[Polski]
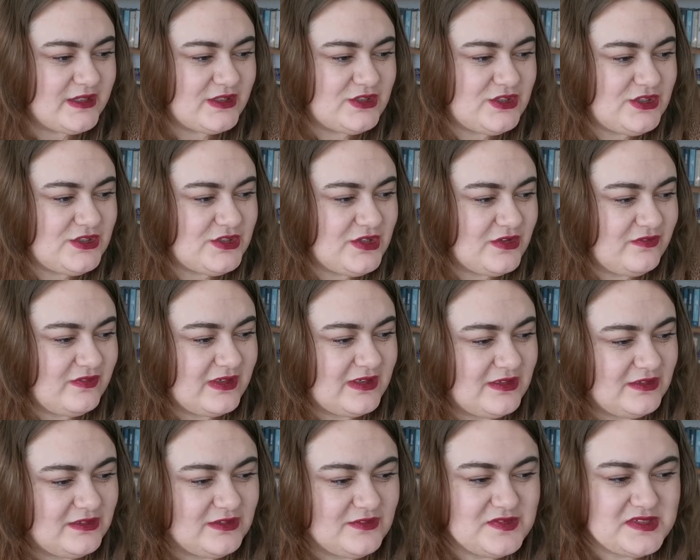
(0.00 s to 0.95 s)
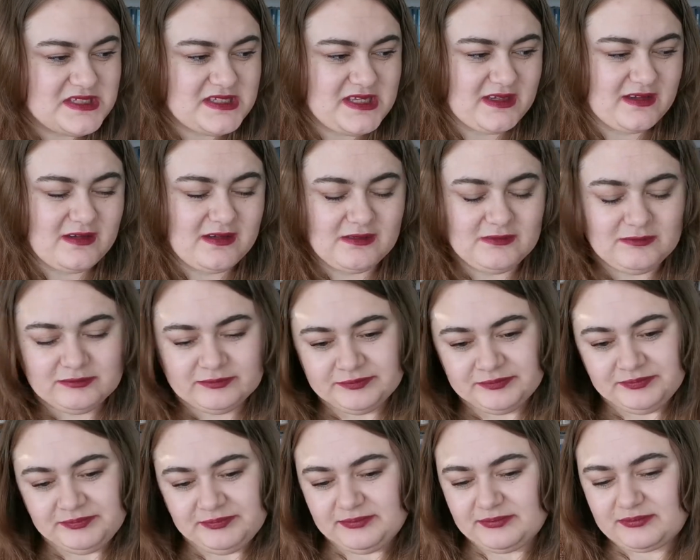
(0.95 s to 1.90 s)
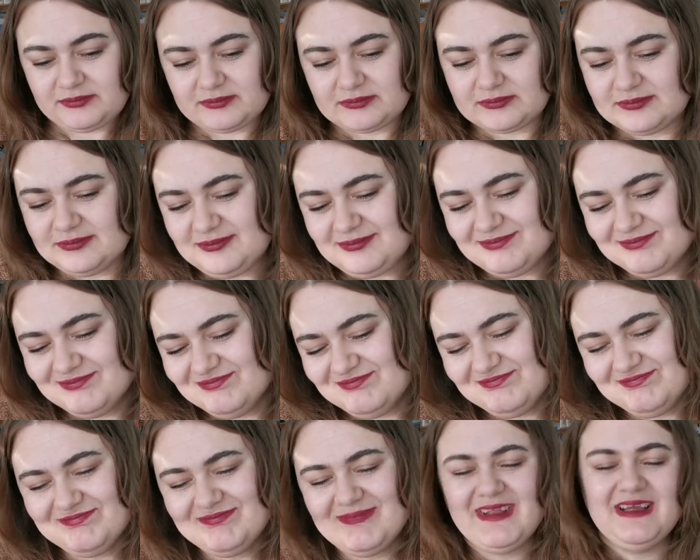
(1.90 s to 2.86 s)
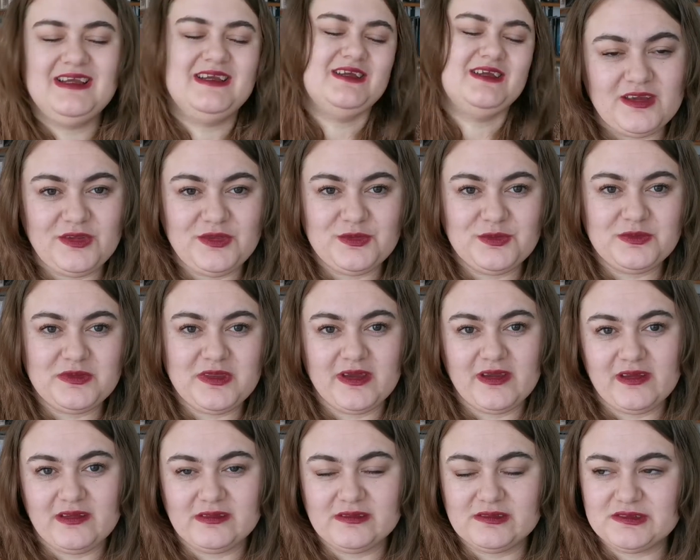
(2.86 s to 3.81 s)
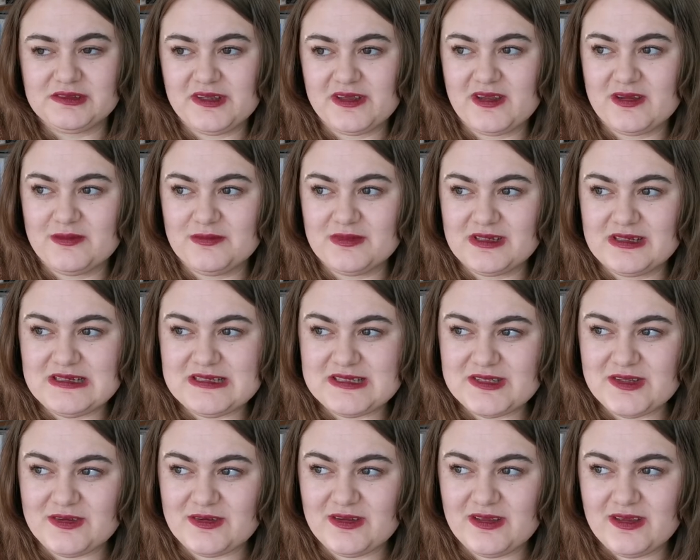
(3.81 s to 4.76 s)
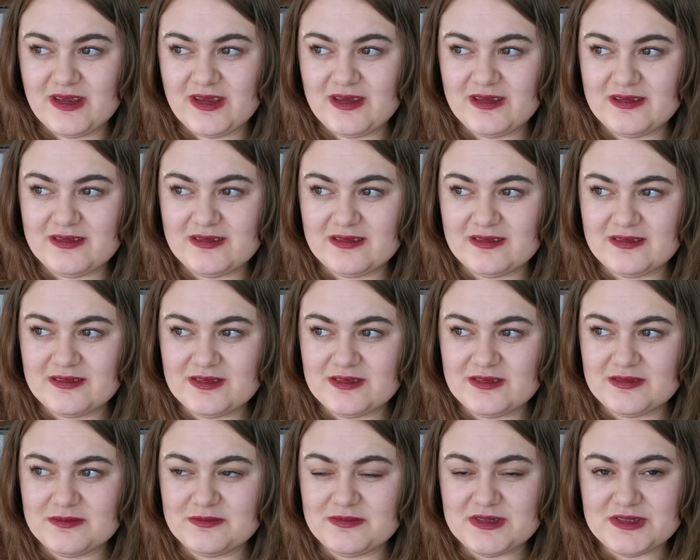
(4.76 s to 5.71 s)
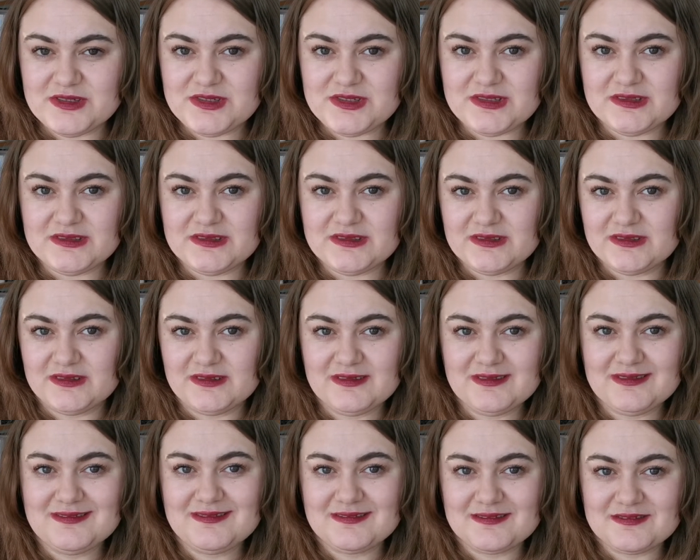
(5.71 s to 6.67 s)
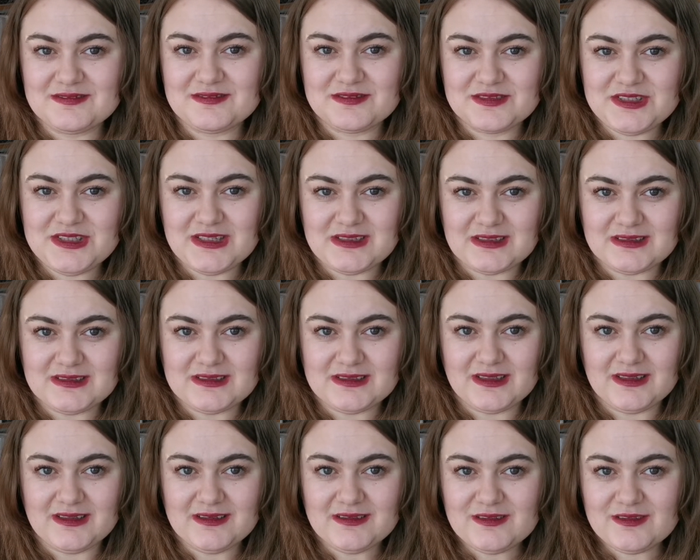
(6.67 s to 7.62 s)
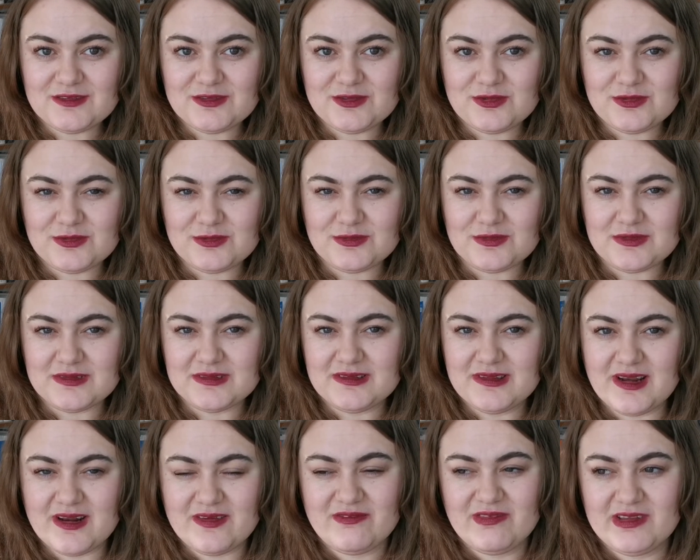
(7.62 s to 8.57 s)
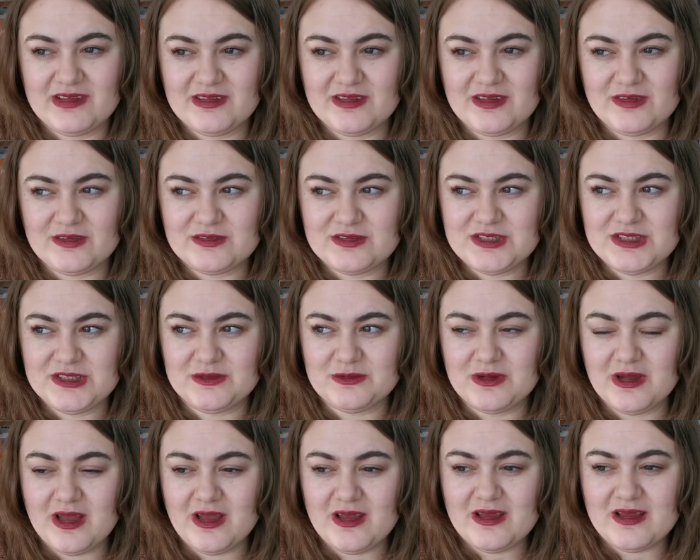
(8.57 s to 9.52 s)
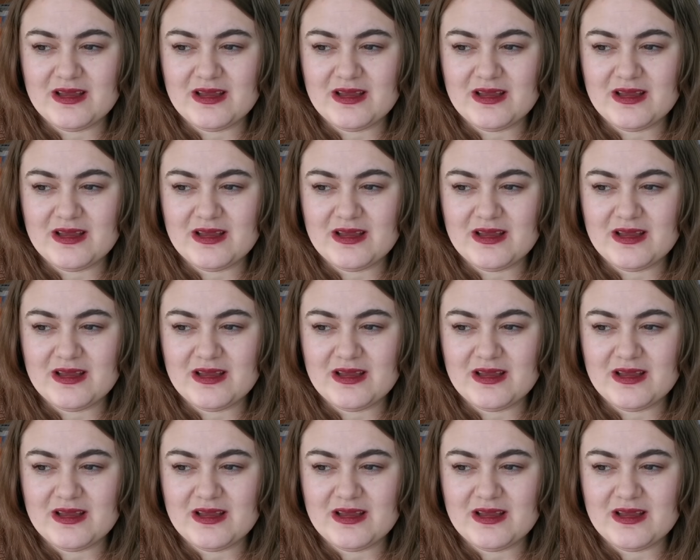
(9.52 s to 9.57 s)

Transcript: Krzysztofa Kotowskiego. Mm, I tutaj dostajemy historię y, mężczyzny, y, księdza, który trafia na oddział